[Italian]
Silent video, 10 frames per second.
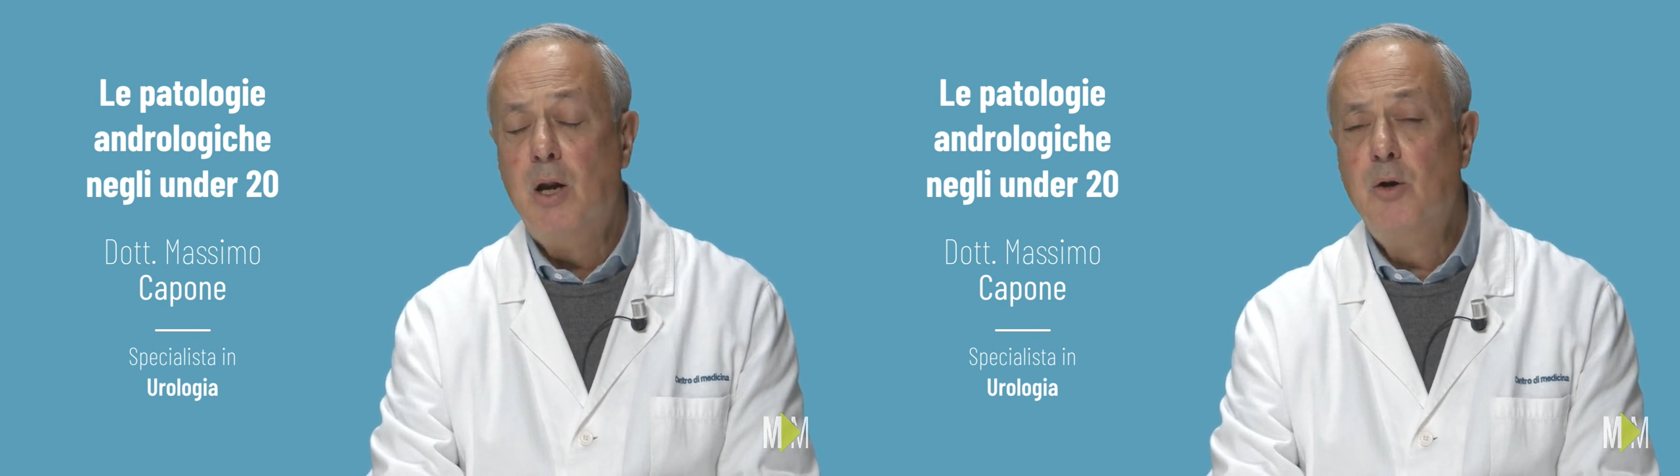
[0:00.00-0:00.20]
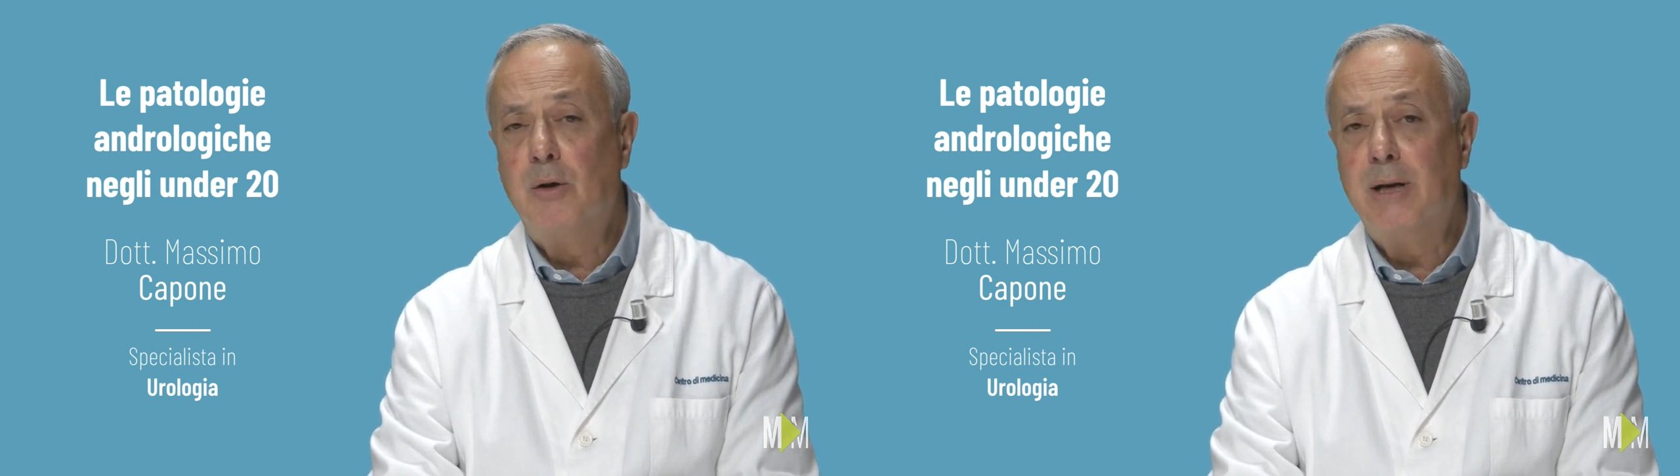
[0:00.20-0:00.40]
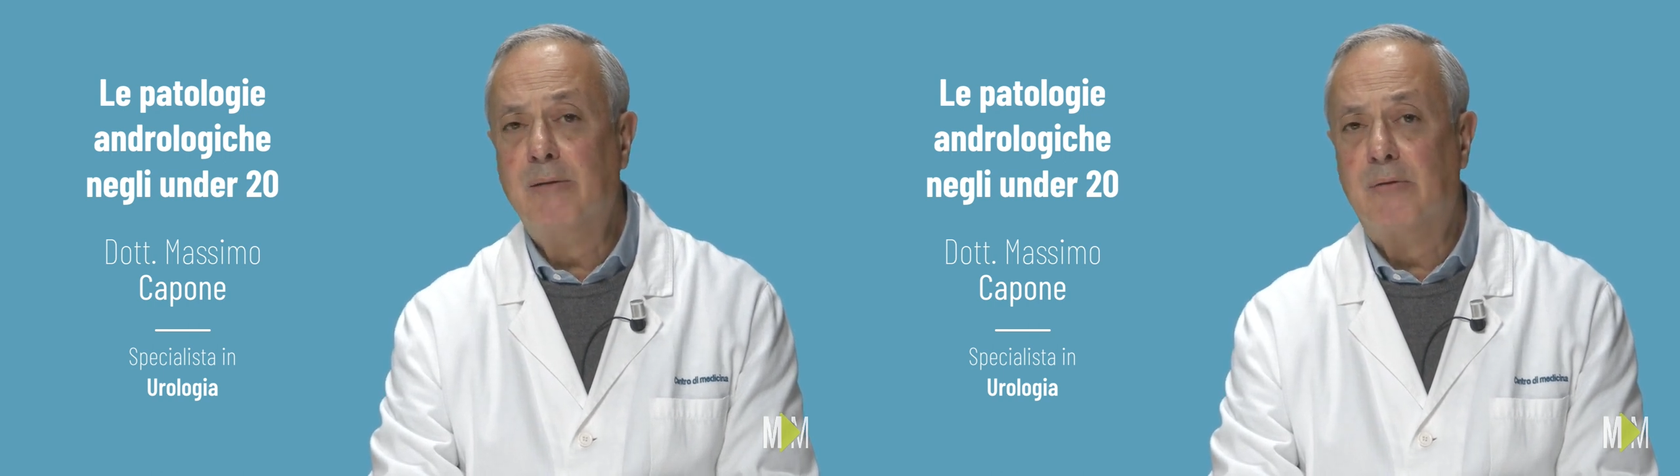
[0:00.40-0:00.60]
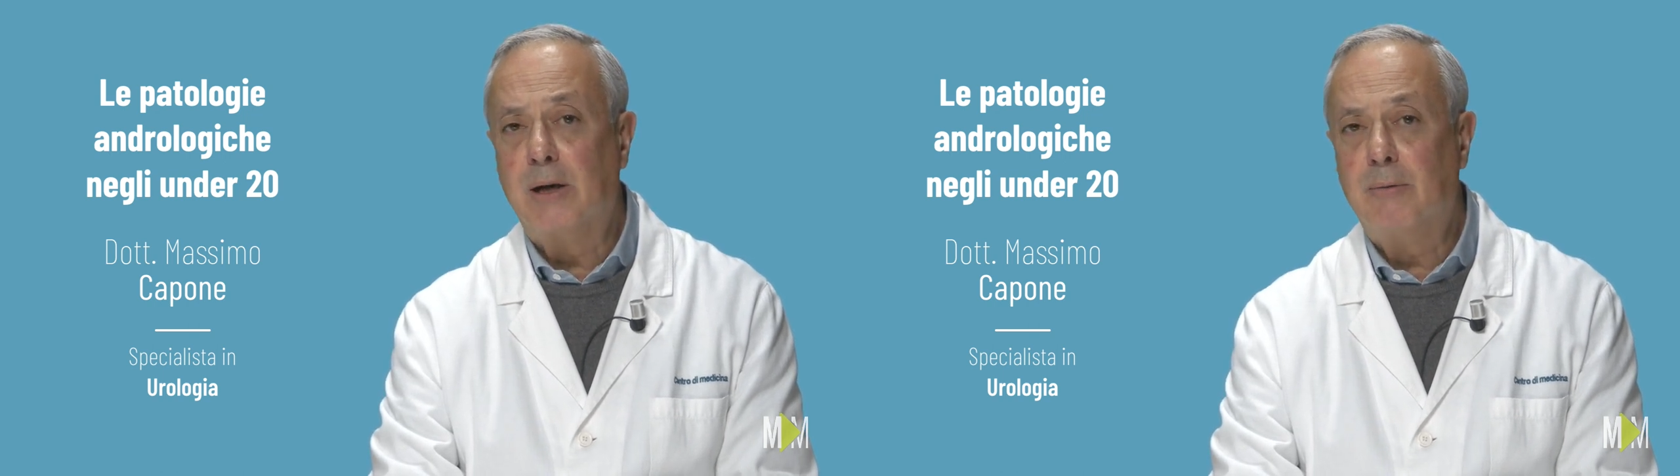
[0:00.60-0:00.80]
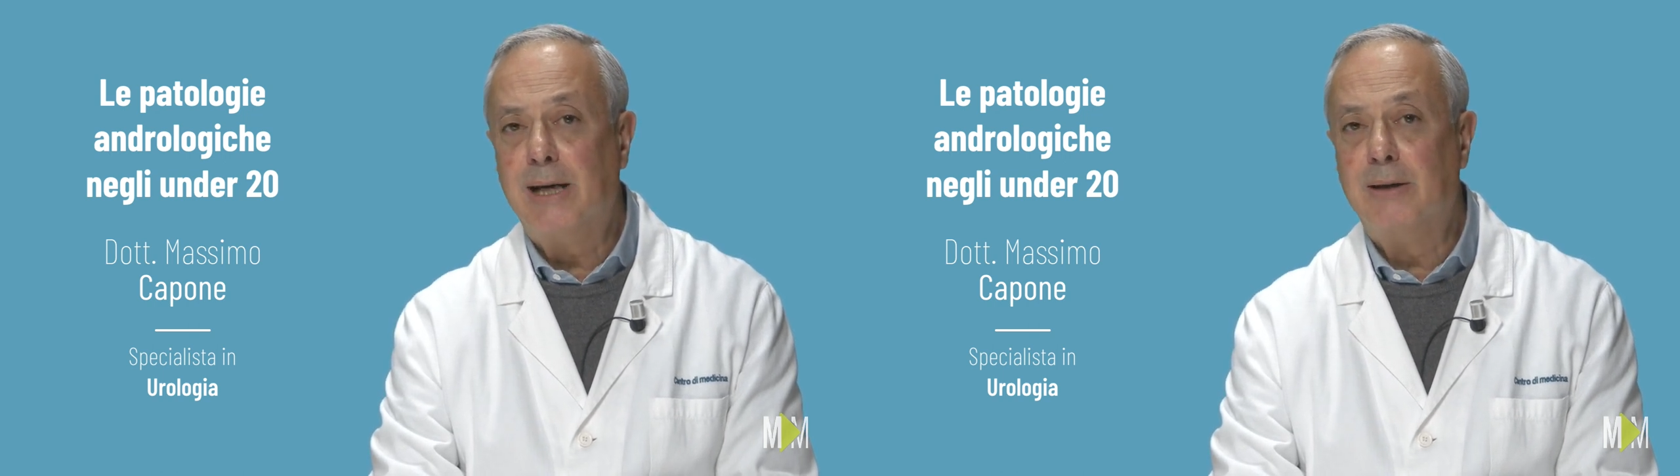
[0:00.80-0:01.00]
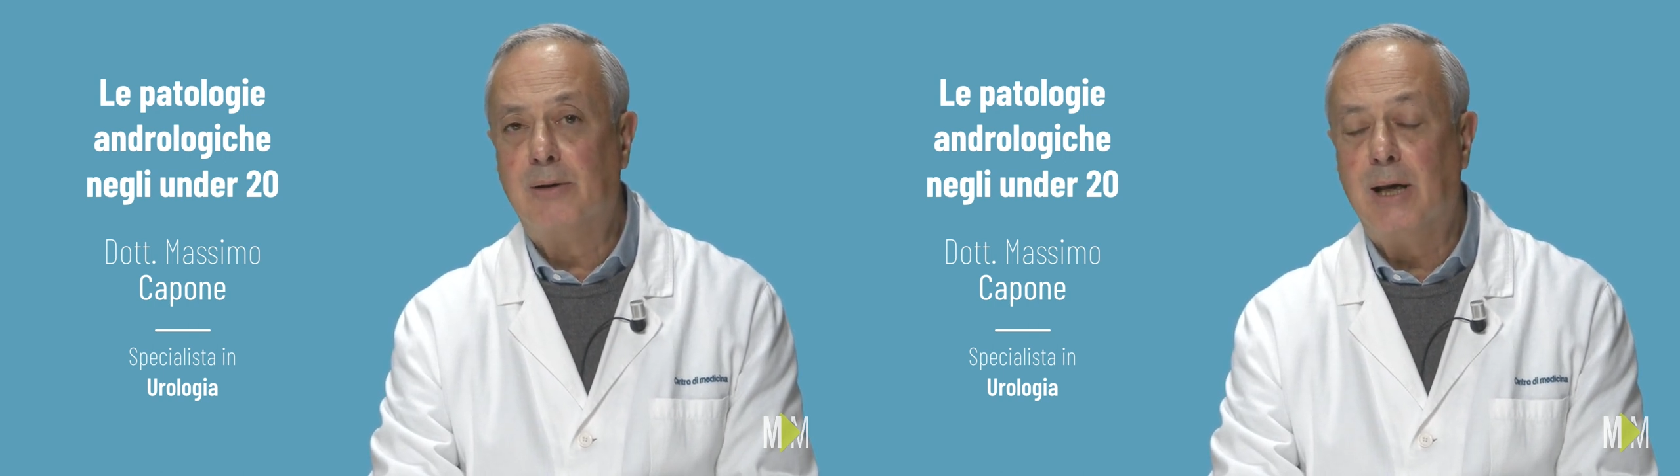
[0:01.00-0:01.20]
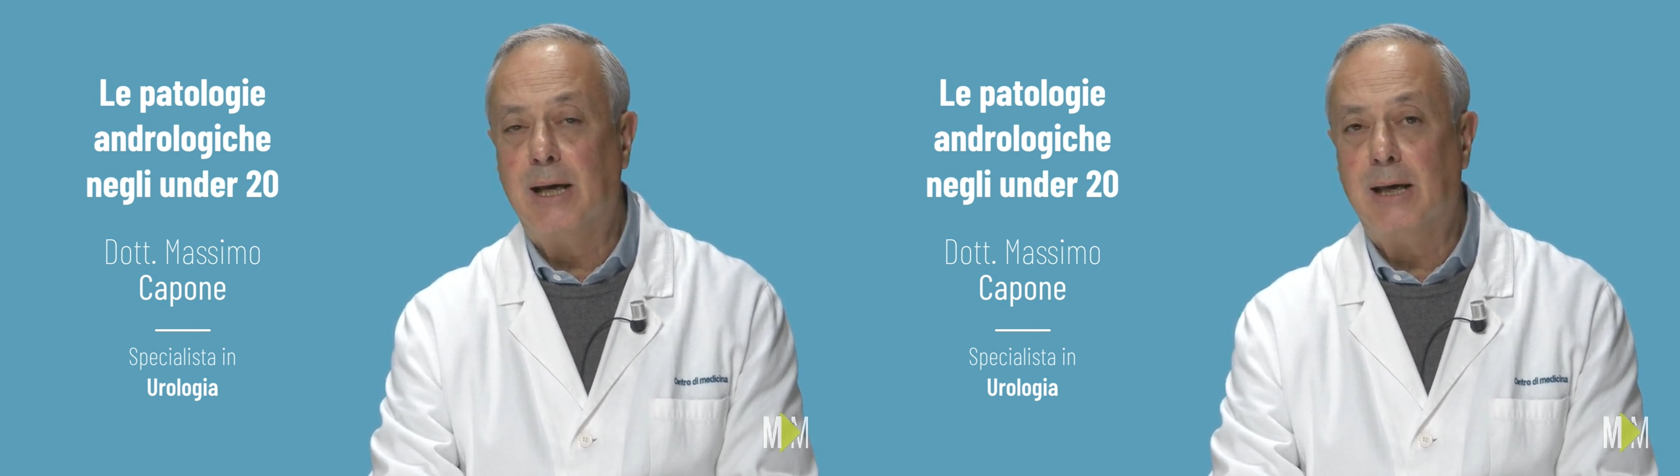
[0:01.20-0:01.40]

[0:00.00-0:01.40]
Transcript: non è infrequente